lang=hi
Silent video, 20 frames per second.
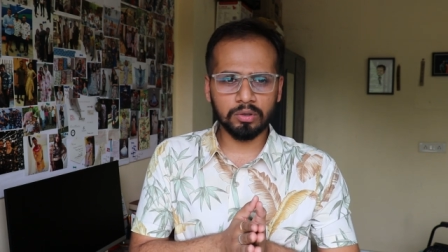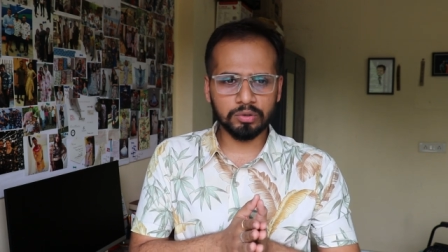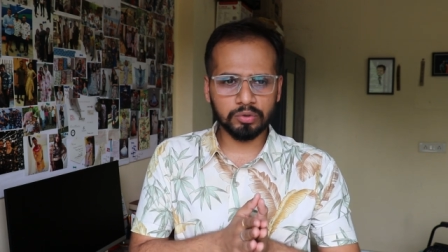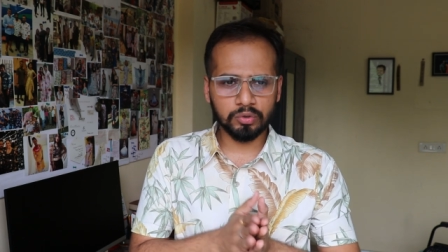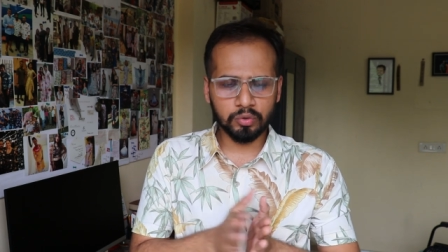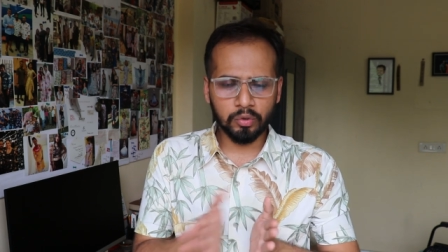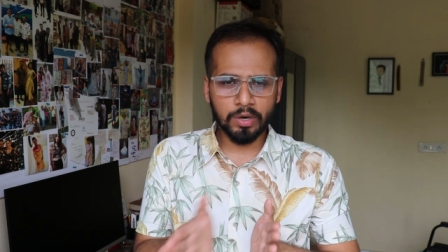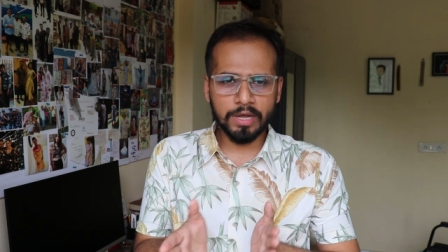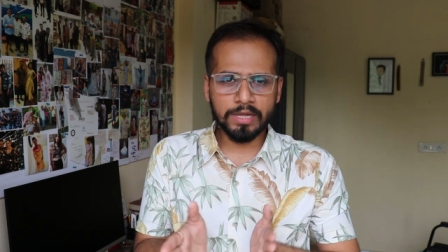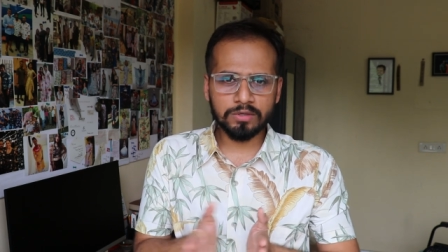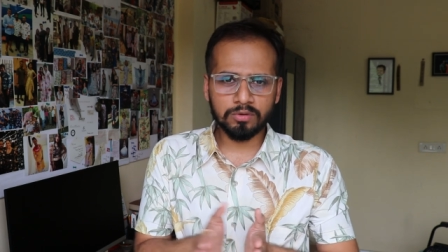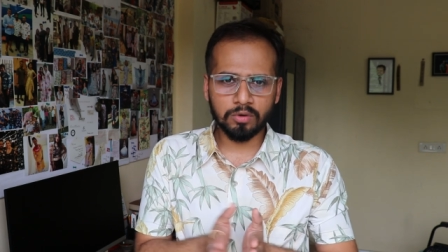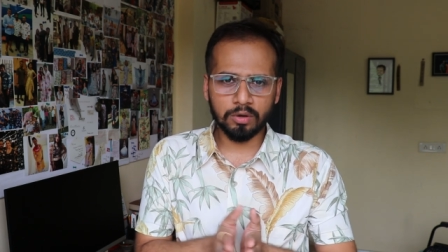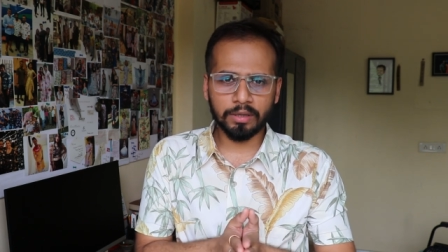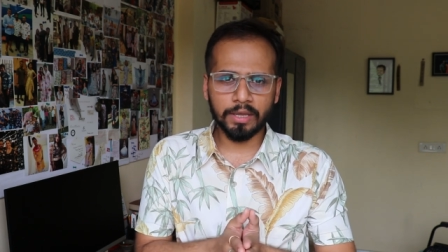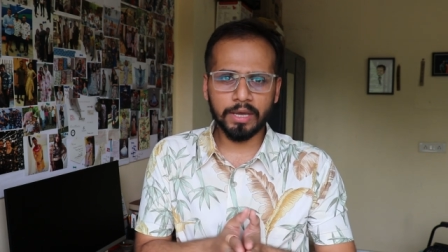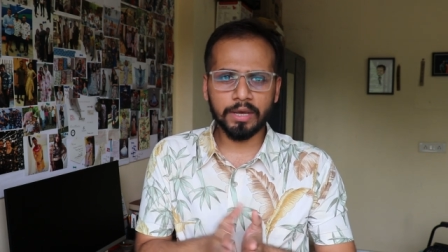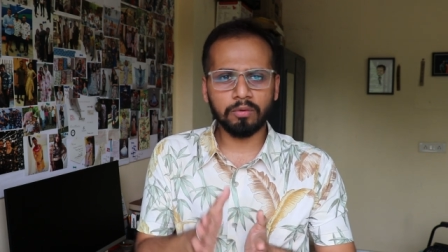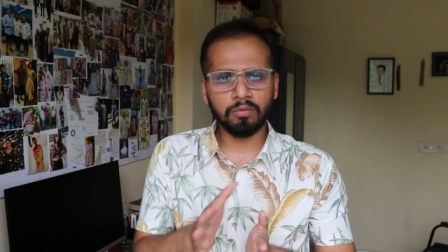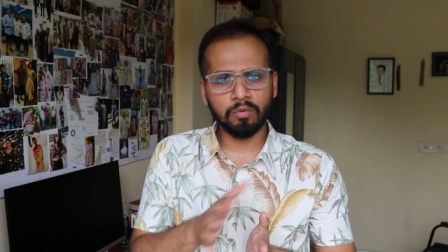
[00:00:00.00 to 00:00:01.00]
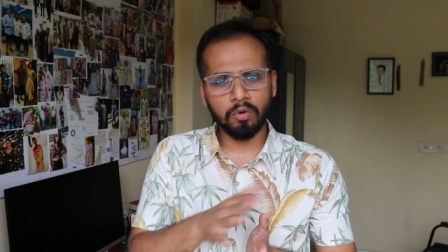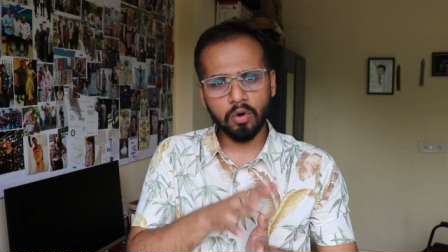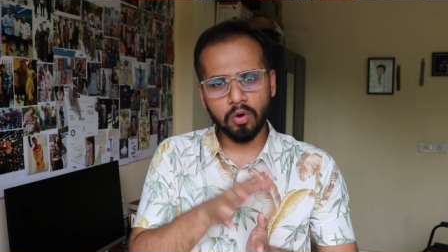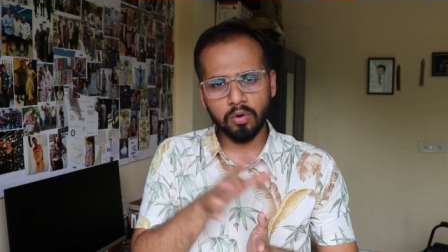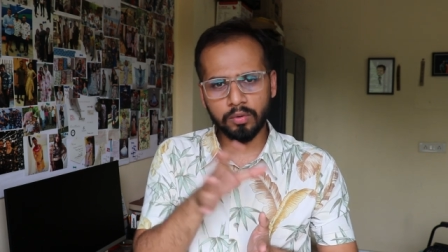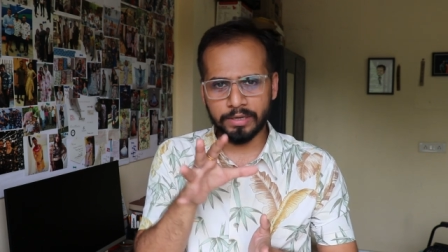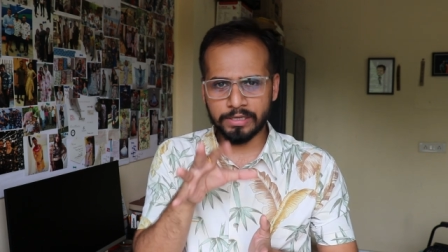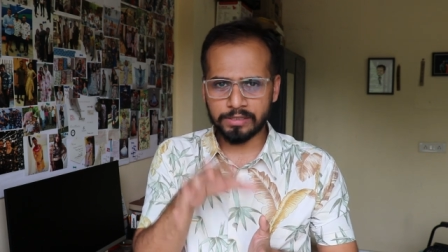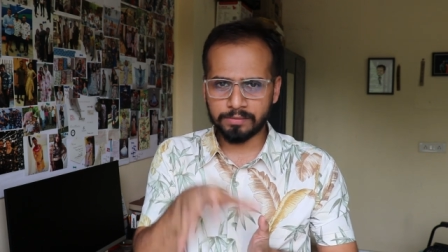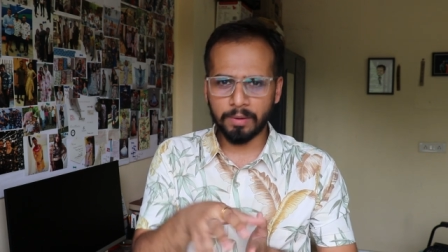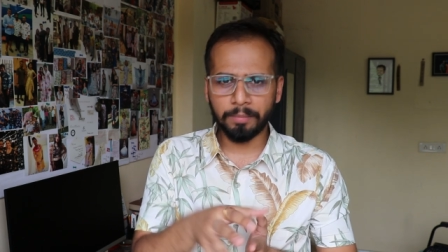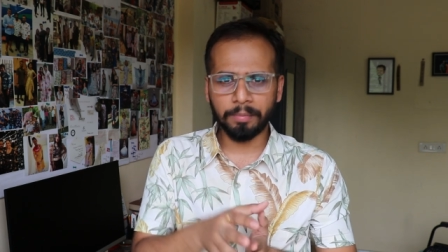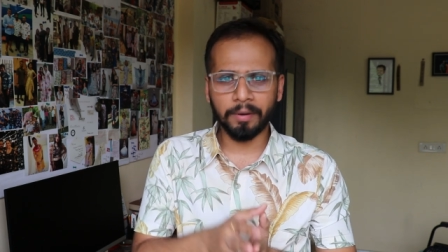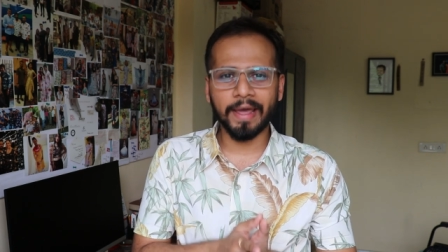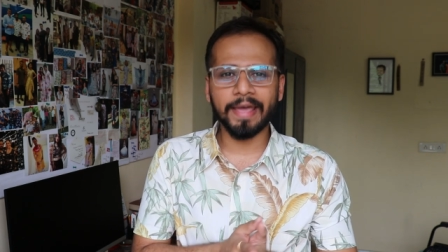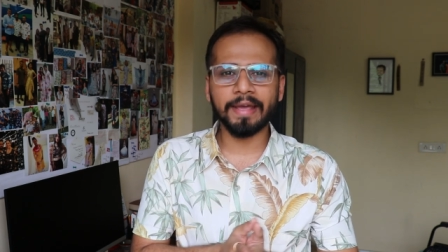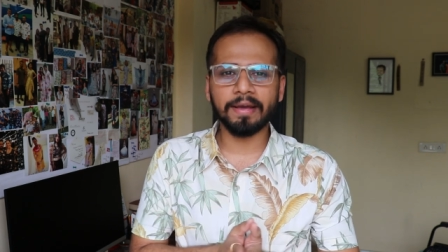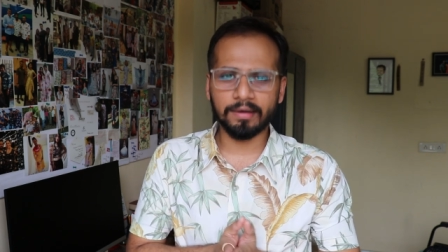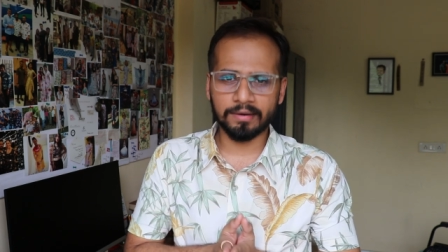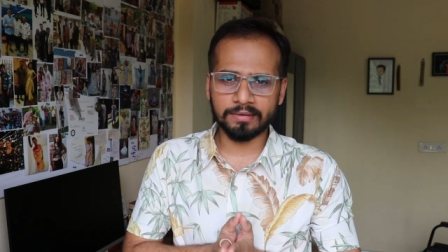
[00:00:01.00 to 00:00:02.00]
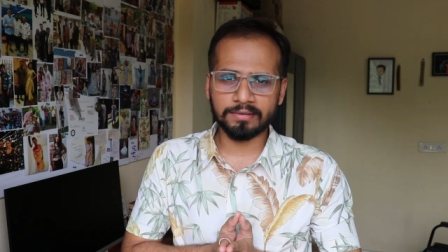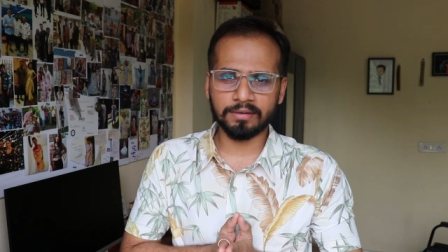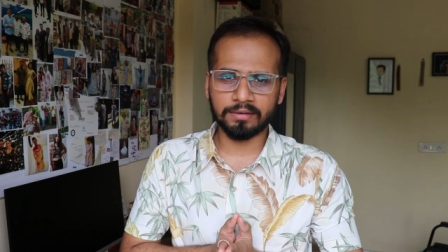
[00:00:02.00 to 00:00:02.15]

स्टूडेंट्स होते हैं वो इसमें पढ़ाई कर